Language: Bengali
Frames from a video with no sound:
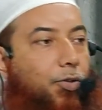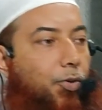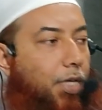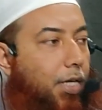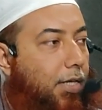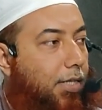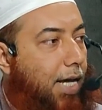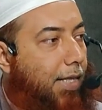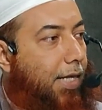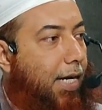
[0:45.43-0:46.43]
যদি
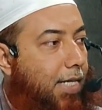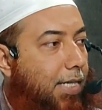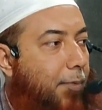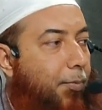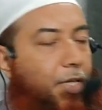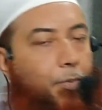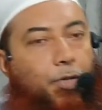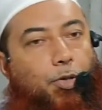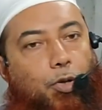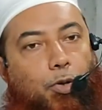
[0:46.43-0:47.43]
চাঁদ দেখা যায়
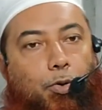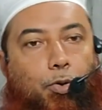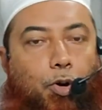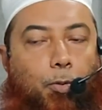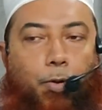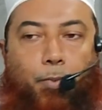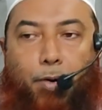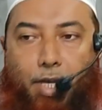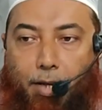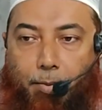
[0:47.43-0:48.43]
পৃথিবীর যতদূর খবর
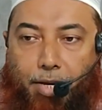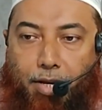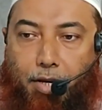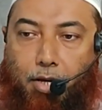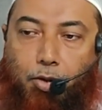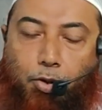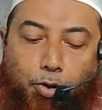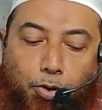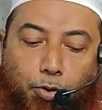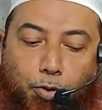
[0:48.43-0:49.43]
পাওয়া যাবে
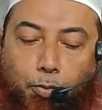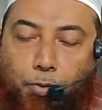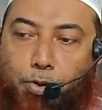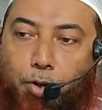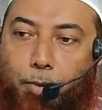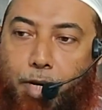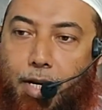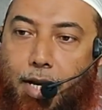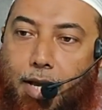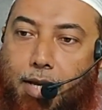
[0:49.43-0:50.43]
ততদূর
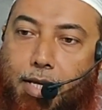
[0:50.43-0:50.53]
মুসলমানেরা